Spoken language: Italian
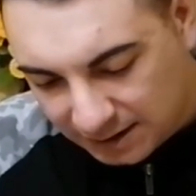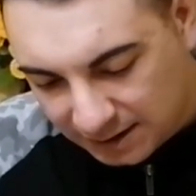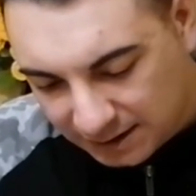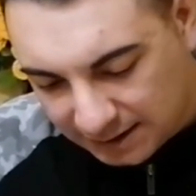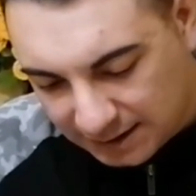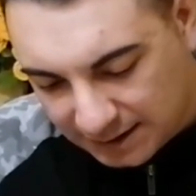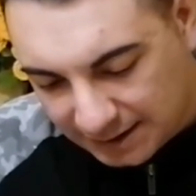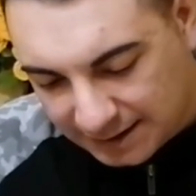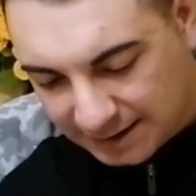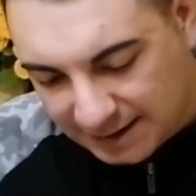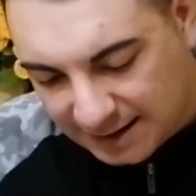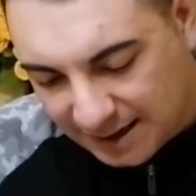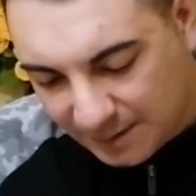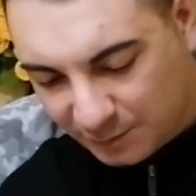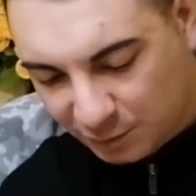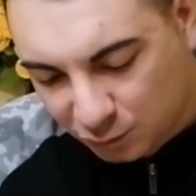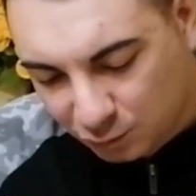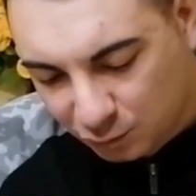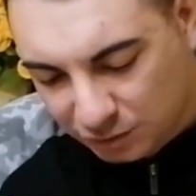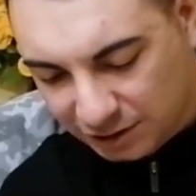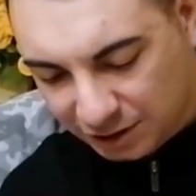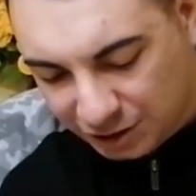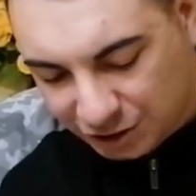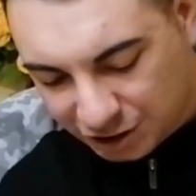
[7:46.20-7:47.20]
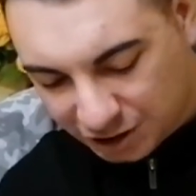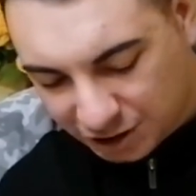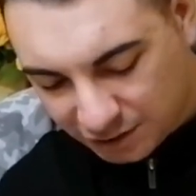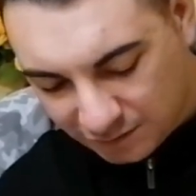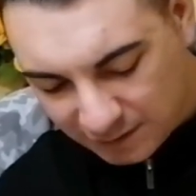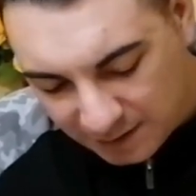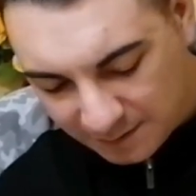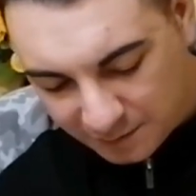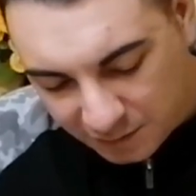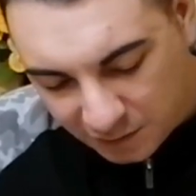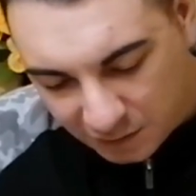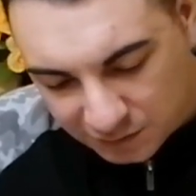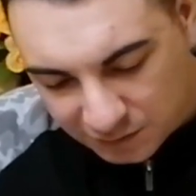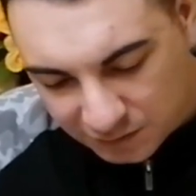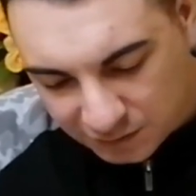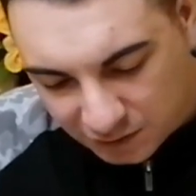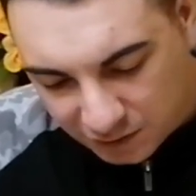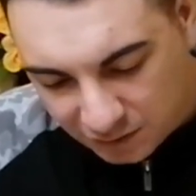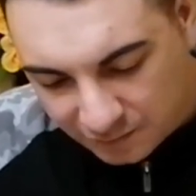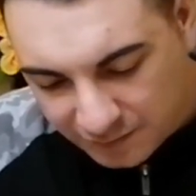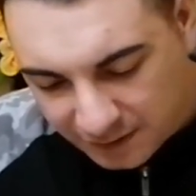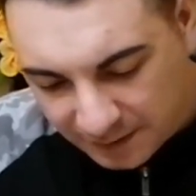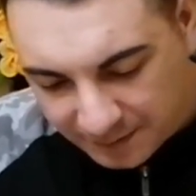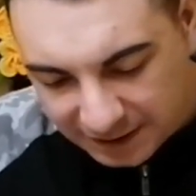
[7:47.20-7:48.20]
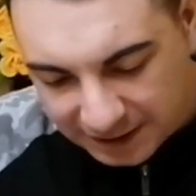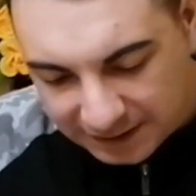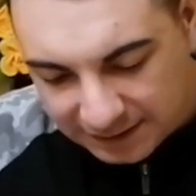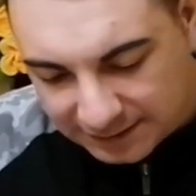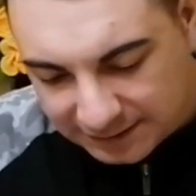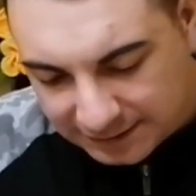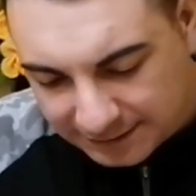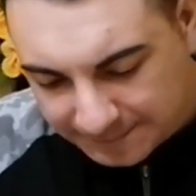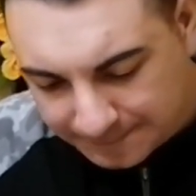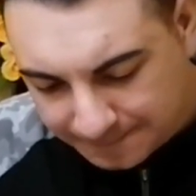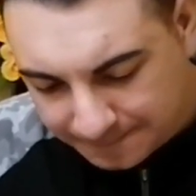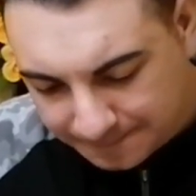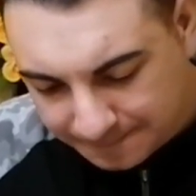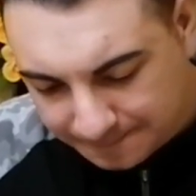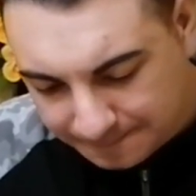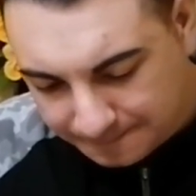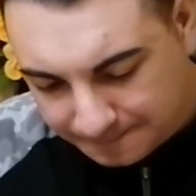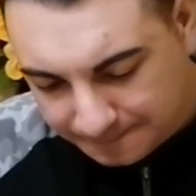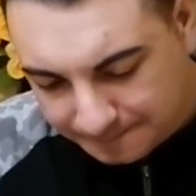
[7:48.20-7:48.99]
carichiamo tutti e cinque i postoli ovviamente